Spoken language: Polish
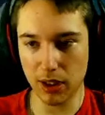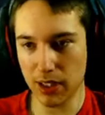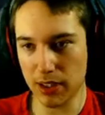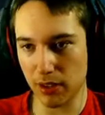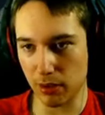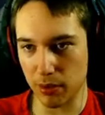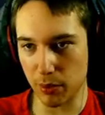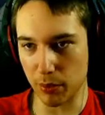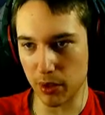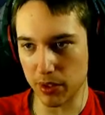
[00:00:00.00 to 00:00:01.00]
Ja sobie to
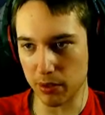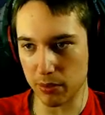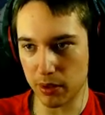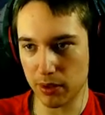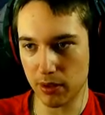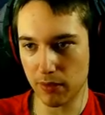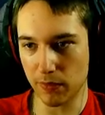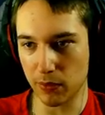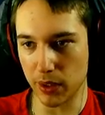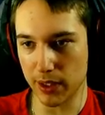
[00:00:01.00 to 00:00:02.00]
spróbuję zrobić. Co to w
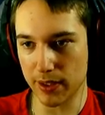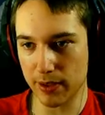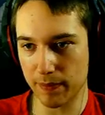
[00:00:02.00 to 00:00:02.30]
ogóle jest?